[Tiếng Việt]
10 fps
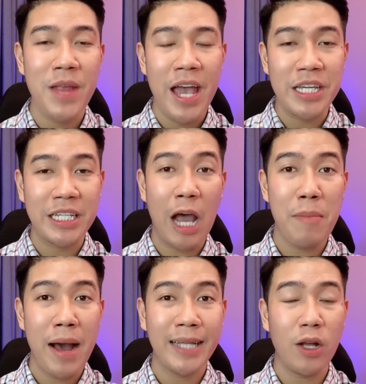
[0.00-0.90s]
sao
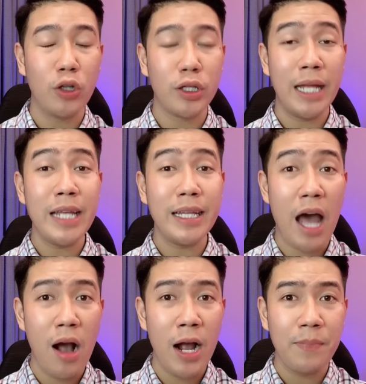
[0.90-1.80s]
mà tao ngồi tao đánh với
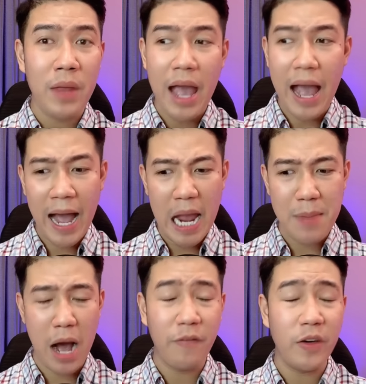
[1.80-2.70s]
tờ á ai mà
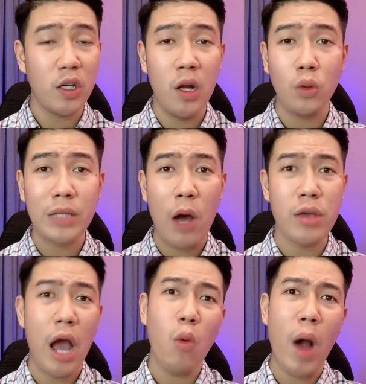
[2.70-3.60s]
ở phía sau lưng của tao
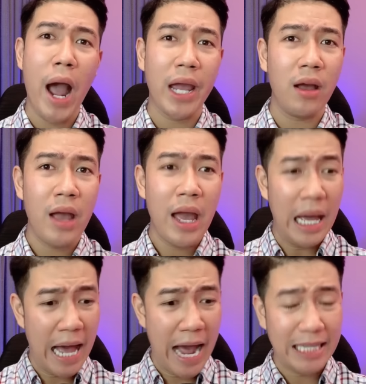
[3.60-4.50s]
giỡn hoài à
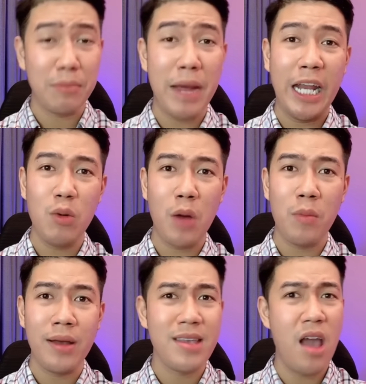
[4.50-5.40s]
hai thằng bay đúng không
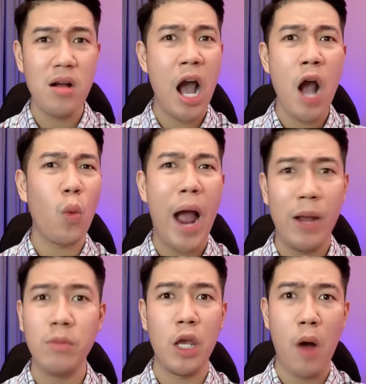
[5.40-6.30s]
giỡn hết hoài
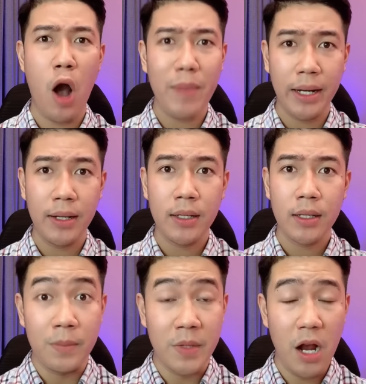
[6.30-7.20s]
không chịu bỏ mày
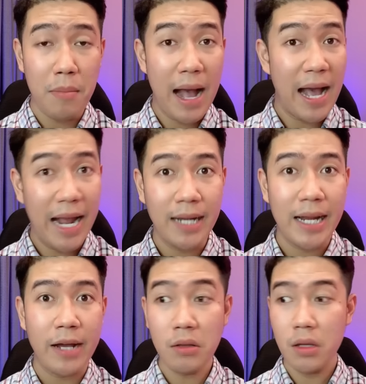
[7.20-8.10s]
nhưng mà hai anh này
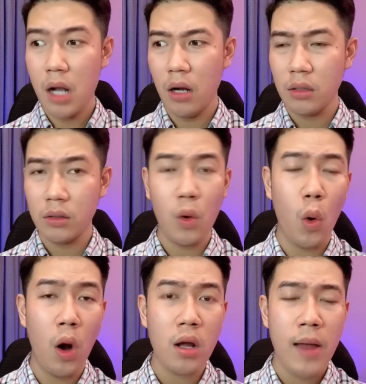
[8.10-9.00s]
cứ chân hửng nó
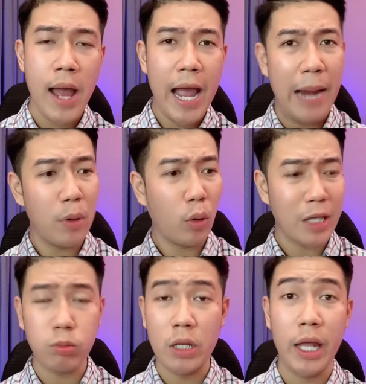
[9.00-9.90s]
ủa em đâu có
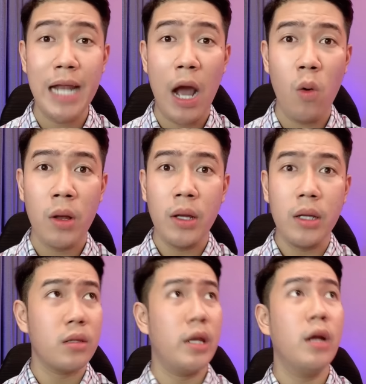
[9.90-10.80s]
chọc gì chị đâu
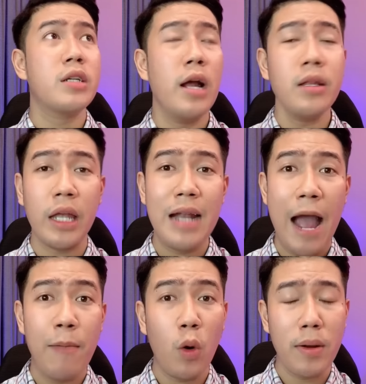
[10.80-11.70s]
chị ở trển chị
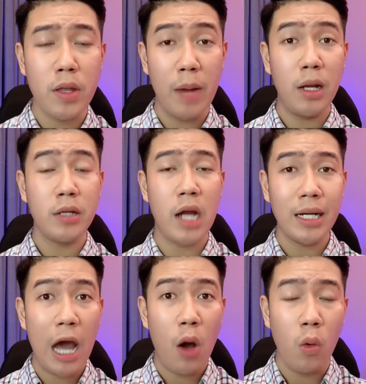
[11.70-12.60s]
làm có bao giờ em lên trển
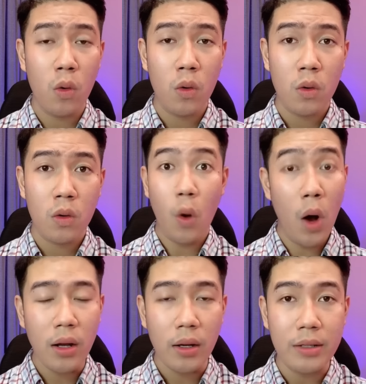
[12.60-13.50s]
đâu ủa
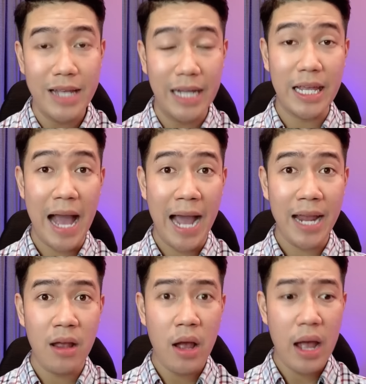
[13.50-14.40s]
vậy thì ai
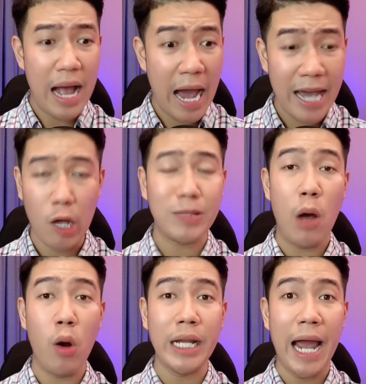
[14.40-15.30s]
ai chọc tao
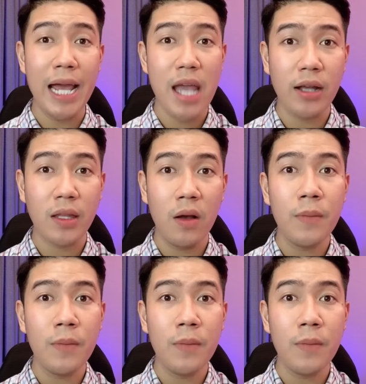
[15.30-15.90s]
hồi nãy giờ chứ